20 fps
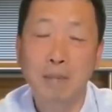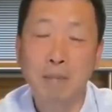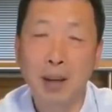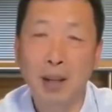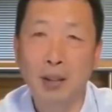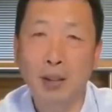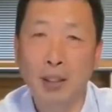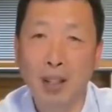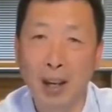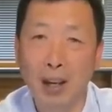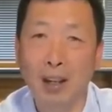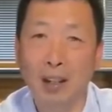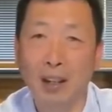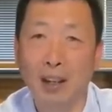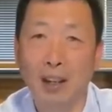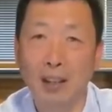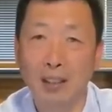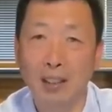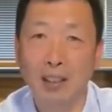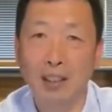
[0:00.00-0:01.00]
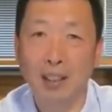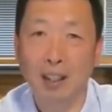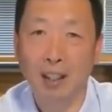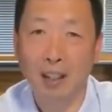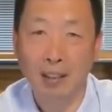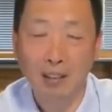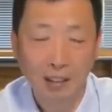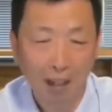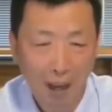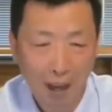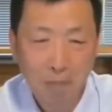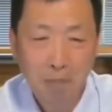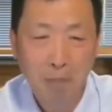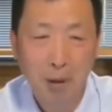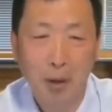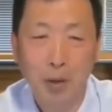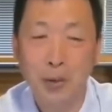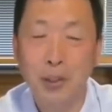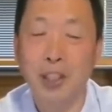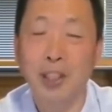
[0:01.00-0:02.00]
你没有这个，你是很难
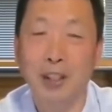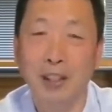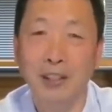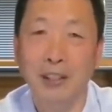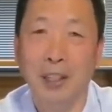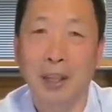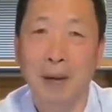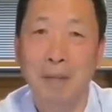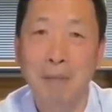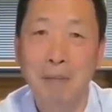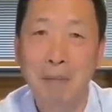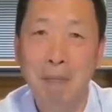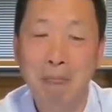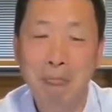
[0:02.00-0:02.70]
谋生的。